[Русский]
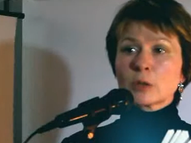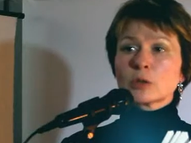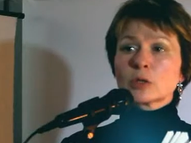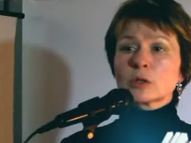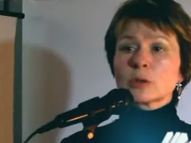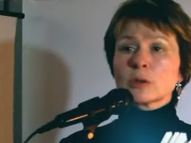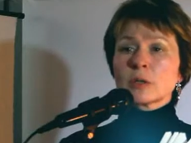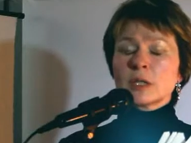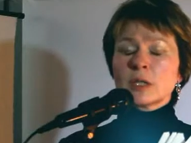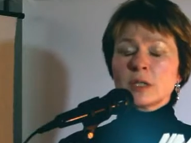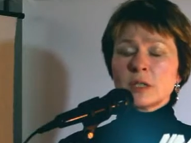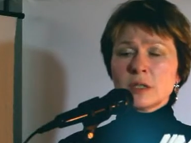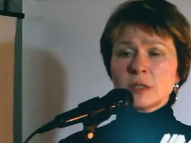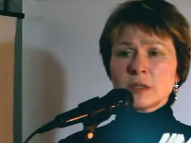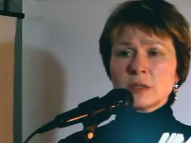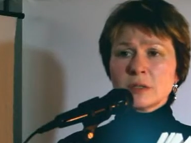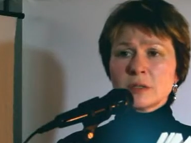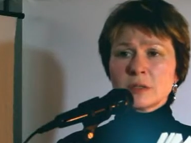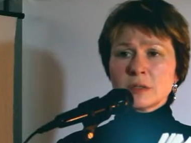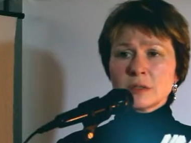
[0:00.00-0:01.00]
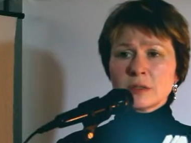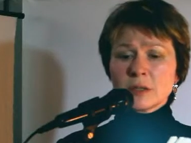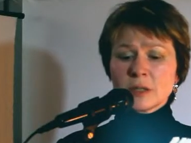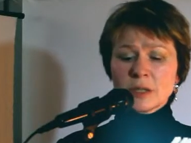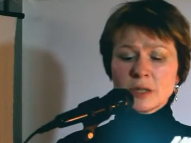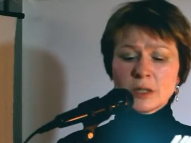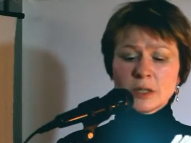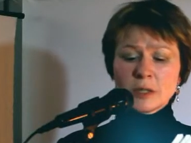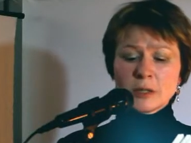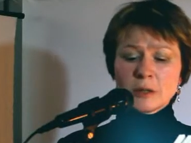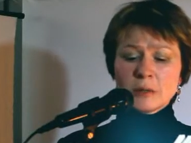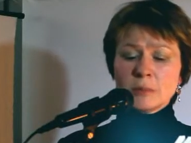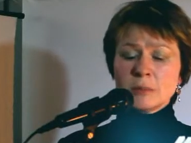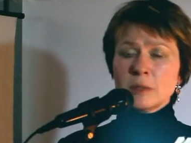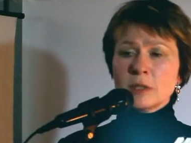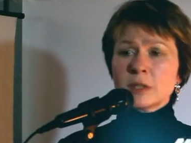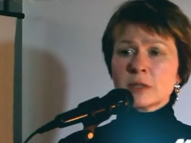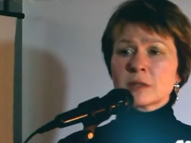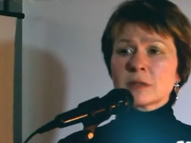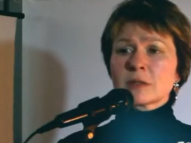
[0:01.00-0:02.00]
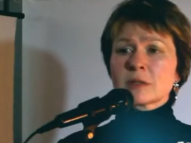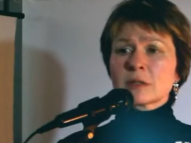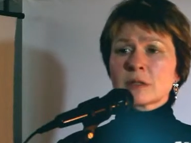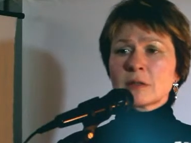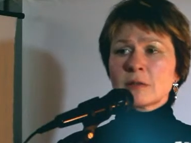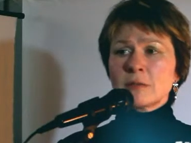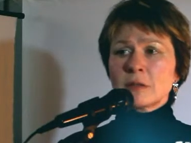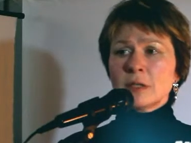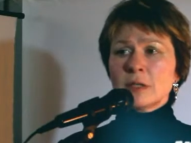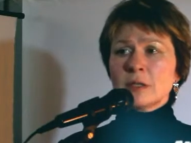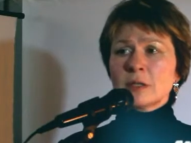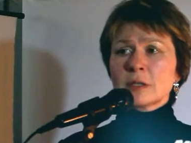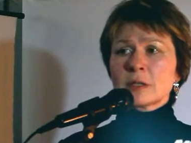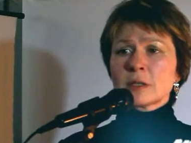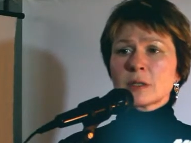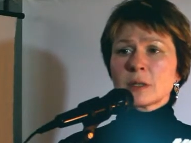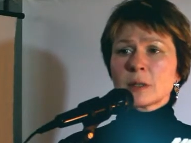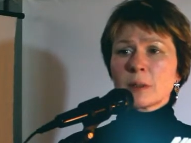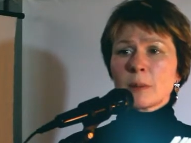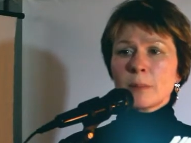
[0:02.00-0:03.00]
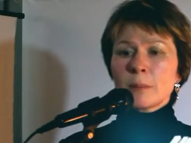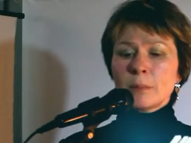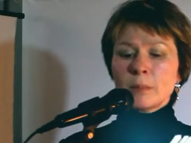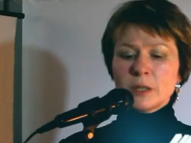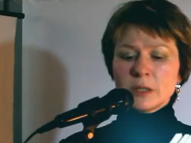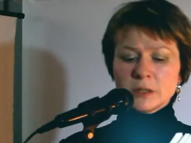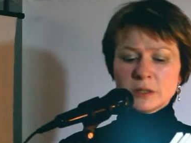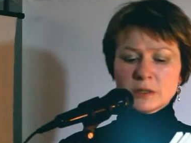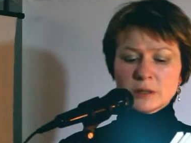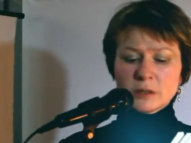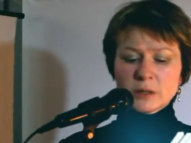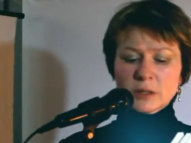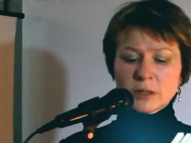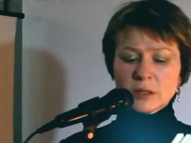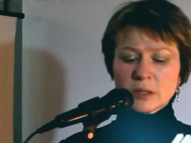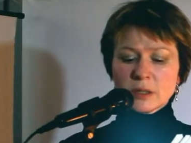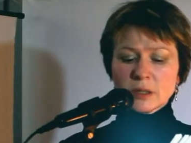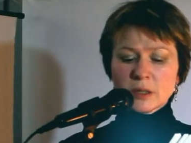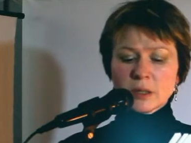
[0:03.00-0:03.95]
То, что я есть, меня заставляет быть.